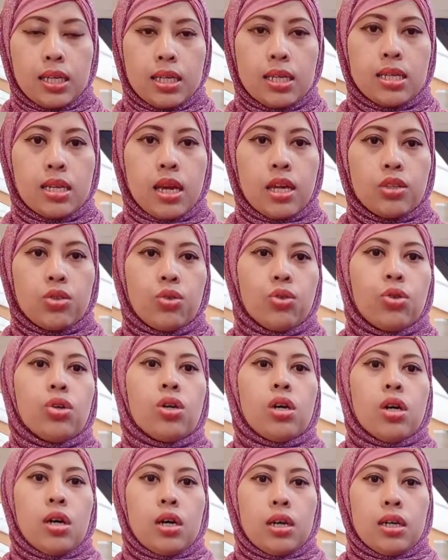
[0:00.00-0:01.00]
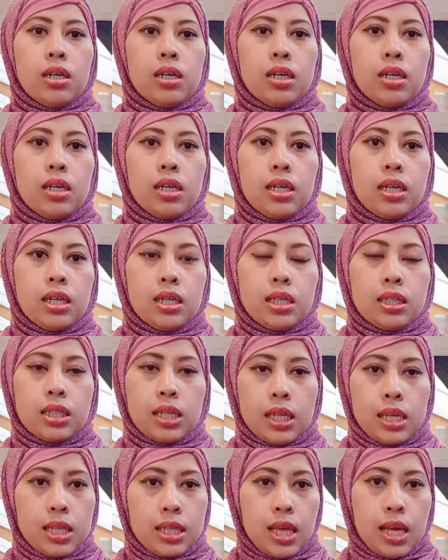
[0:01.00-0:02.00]
lain yaitu e,
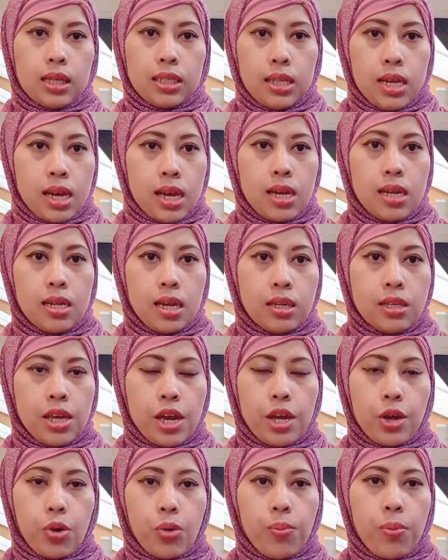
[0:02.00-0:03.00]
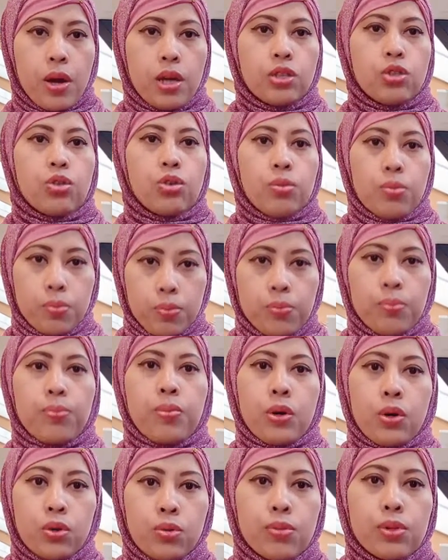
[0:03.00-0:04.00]
sekitarnya yang di Eropa itu
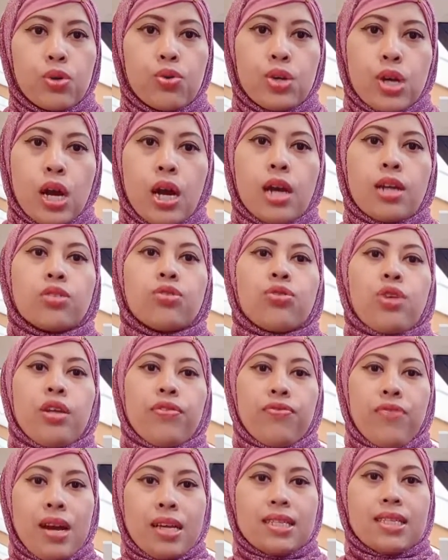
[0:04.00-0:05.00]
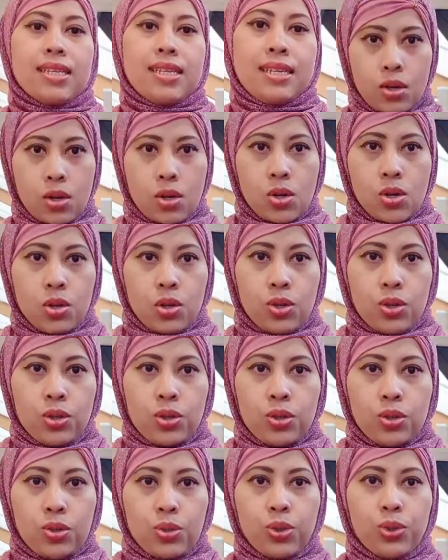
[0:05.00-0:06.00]
perlu menggunakan surat vaksin.
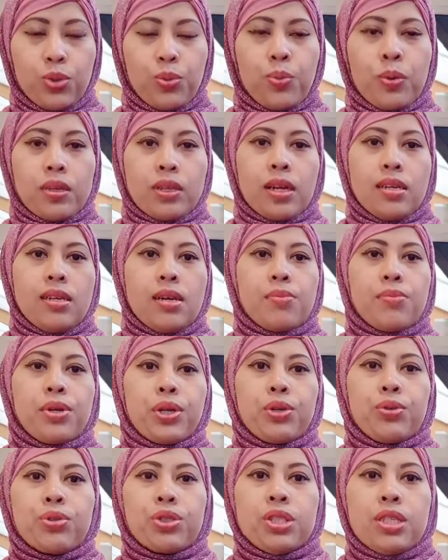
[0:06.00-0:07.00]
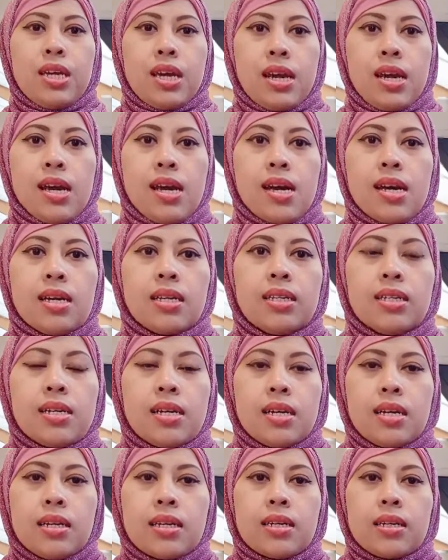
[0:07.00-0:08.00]
Untuk pertanyaan berikutnya,
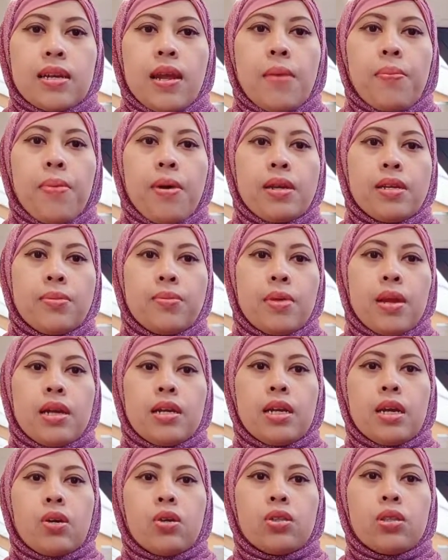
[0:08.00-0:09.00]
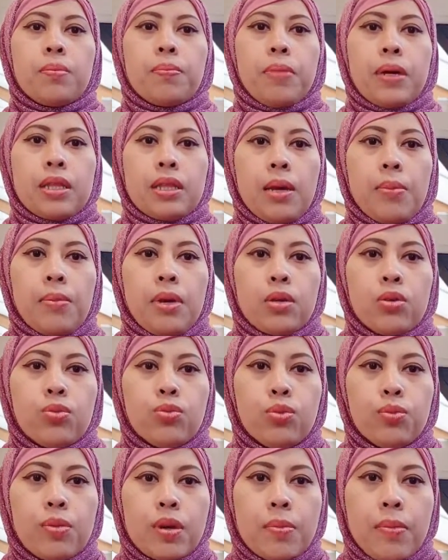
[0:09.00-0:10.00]
kenapa di Belanda kok tempat taman
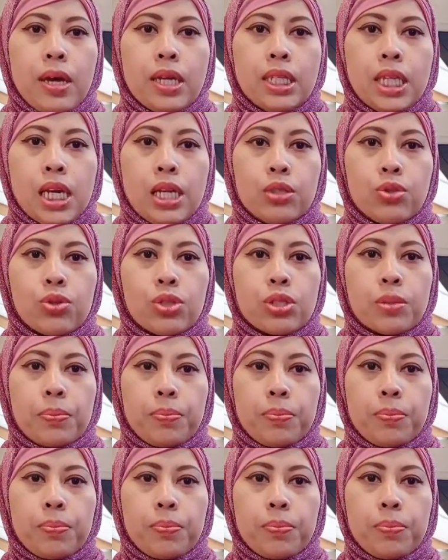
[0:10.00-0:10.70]
umum bermainnya itu